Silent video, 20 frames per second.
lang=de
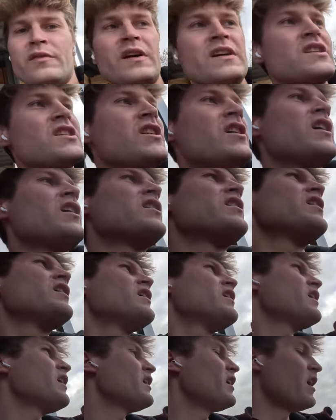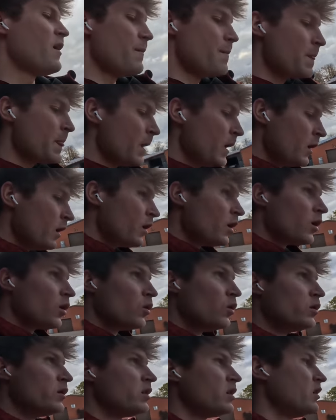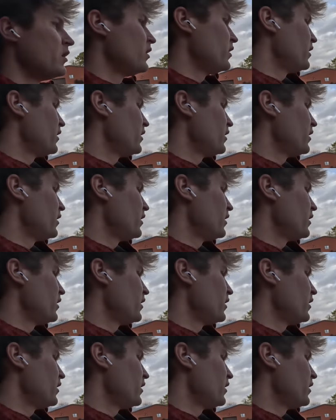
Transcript: falsch gedacht. Naja, gut.